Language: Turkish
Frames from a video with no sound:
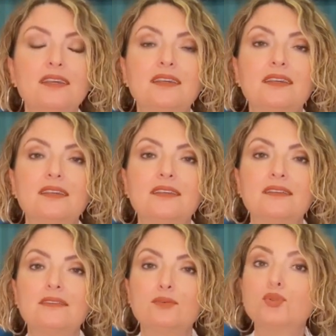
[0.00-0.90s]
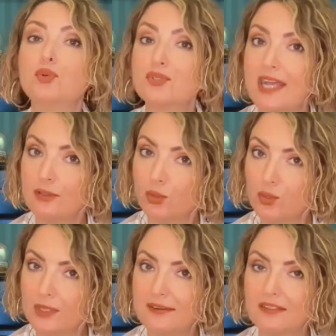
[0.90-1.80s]
Ee, hukuksal
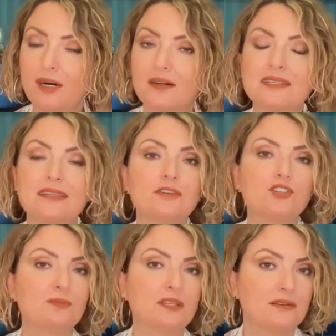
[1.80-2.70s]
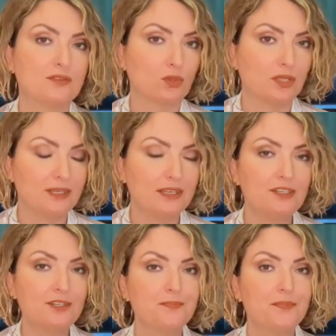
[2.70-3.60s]
konularda bazı girişimleriniz
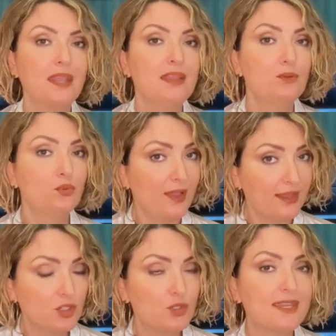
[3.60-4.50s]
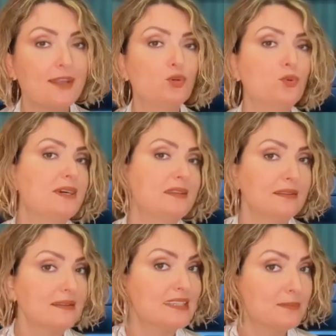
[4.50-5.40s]
olabilir. Lütfen kişisel doğum
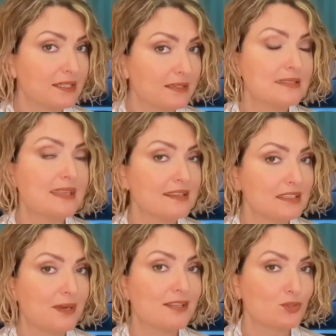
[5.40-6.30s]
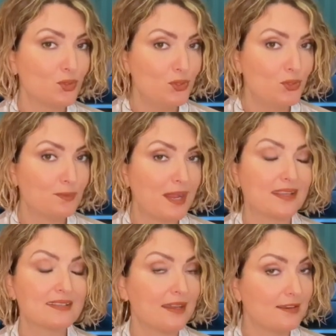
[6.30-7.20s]
haritalarınıza bakınız. Her zaman söylüyorum
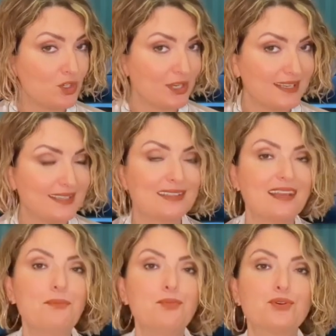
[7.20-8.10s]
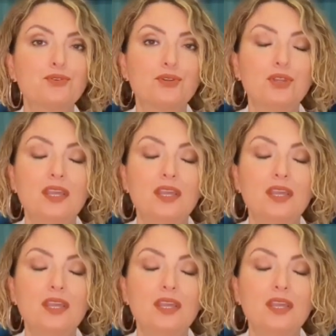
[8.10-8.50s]
herkes aynı şekilde etkilenmiyor.